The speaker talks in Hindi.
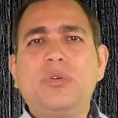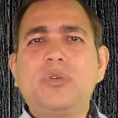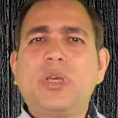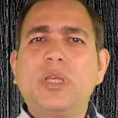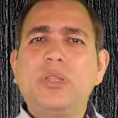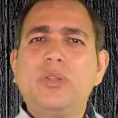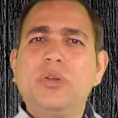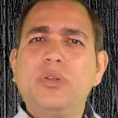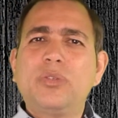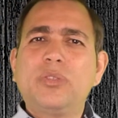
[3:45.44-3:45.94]

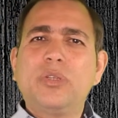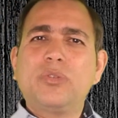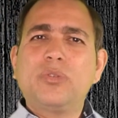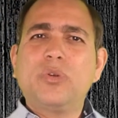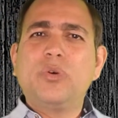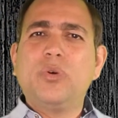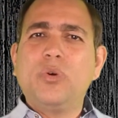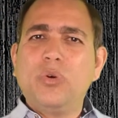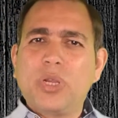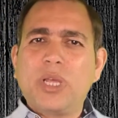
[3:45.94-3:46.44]
उनके दोस्त ने
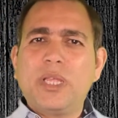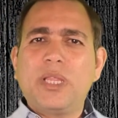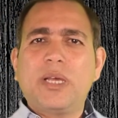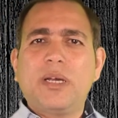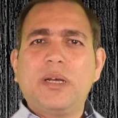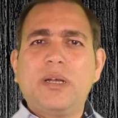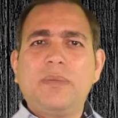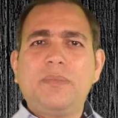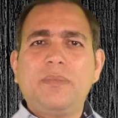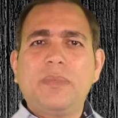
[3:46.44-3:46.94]
उसको घूर के
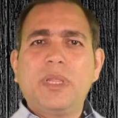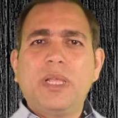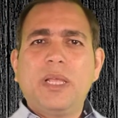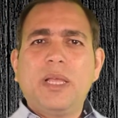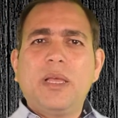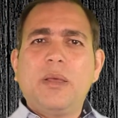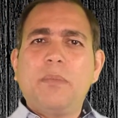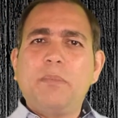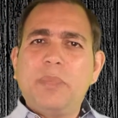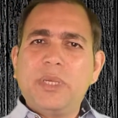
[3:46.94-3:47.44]
देखा
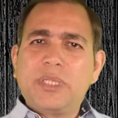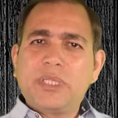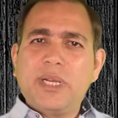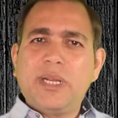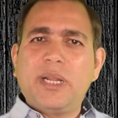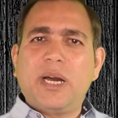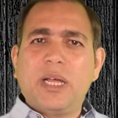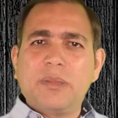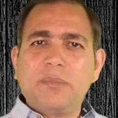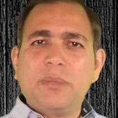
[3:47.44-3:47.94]

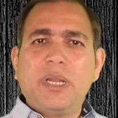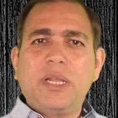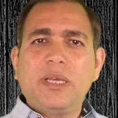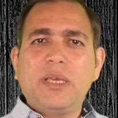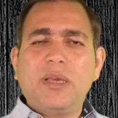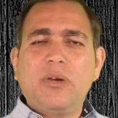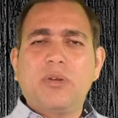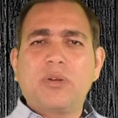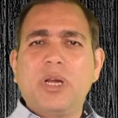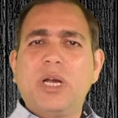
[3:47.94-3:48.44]
बिस्किट हाथ में
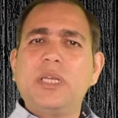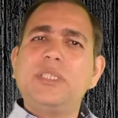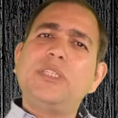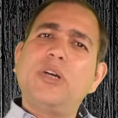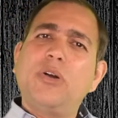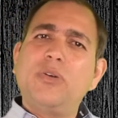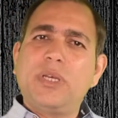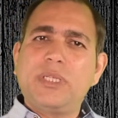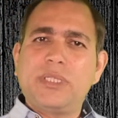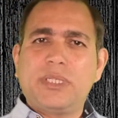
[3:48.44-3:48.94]
रखे और कहा
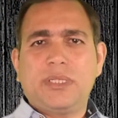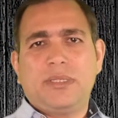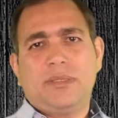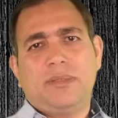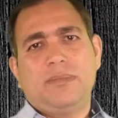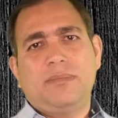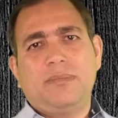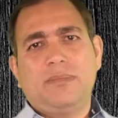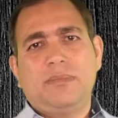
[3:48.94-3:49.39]
जाओ यहां से